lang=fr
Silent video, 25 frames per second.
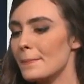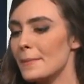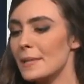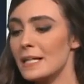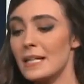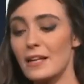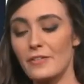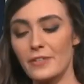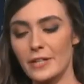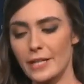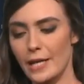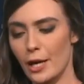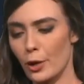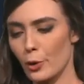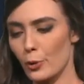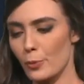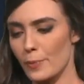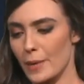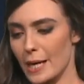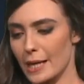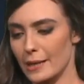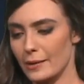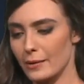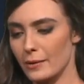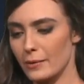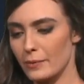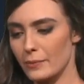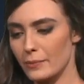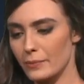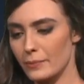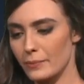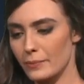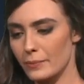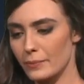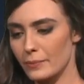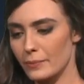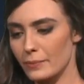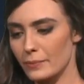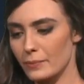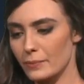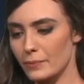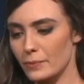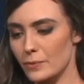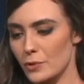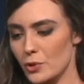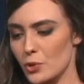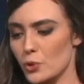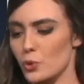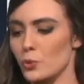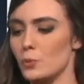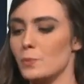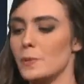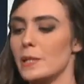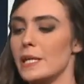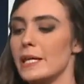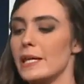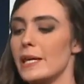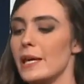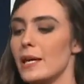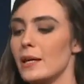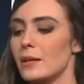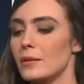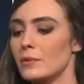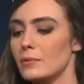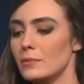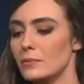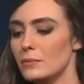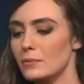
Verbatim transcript: il n'avait qu'un remède s'oublier.